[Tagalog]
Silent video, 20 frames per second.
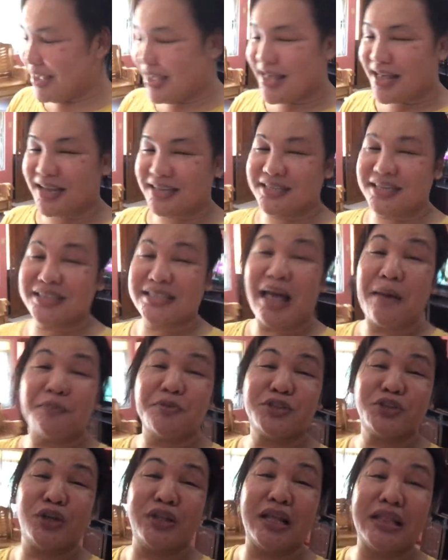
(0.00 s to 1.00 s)

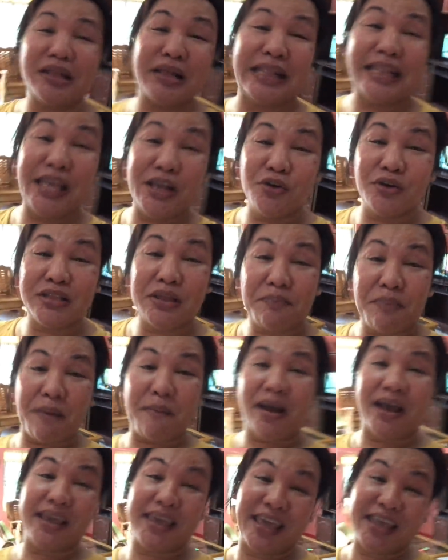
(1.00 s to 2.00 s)
Kakatapos ko lang nagligo ng
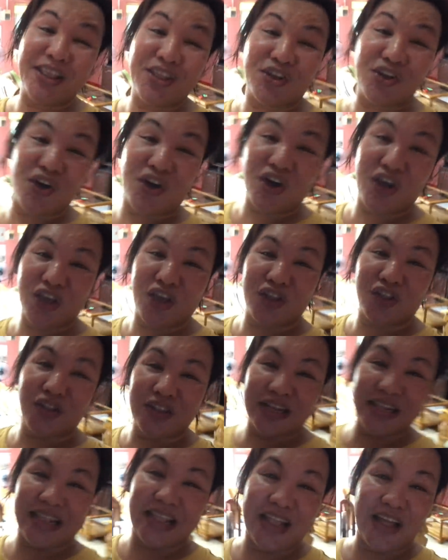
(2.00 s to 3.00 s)
pamangkin ko, yun o, oh,
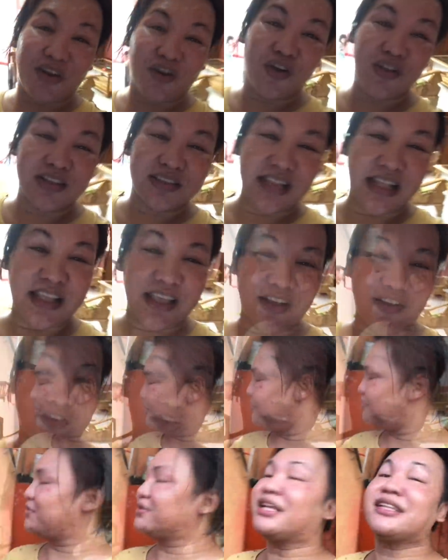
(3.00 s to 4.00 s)
naglalaro sa
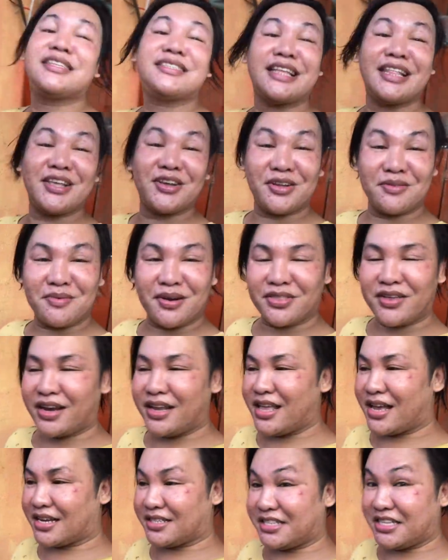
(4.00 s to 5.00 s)
likod. Punta sa likod mga
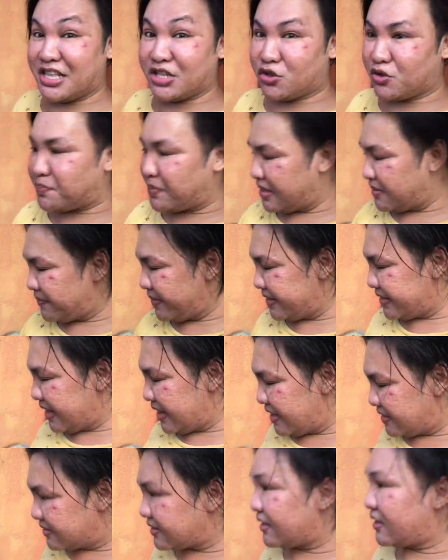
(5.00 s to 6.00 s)
darling kasi dito
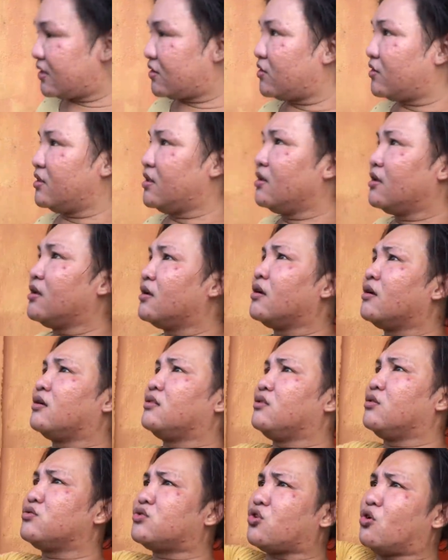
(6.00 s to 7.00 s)
pinipintalan sa likod.
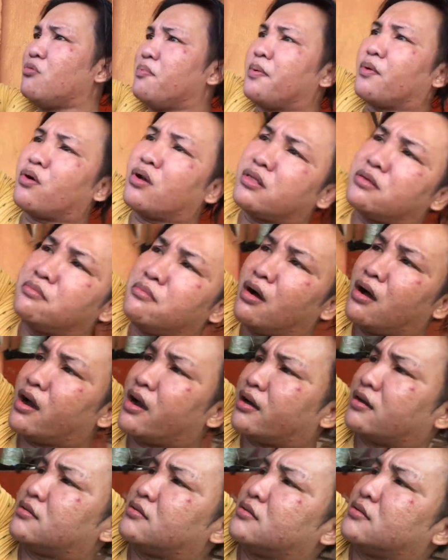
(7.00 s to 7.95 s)
Loon, so umpo ko ni Mar.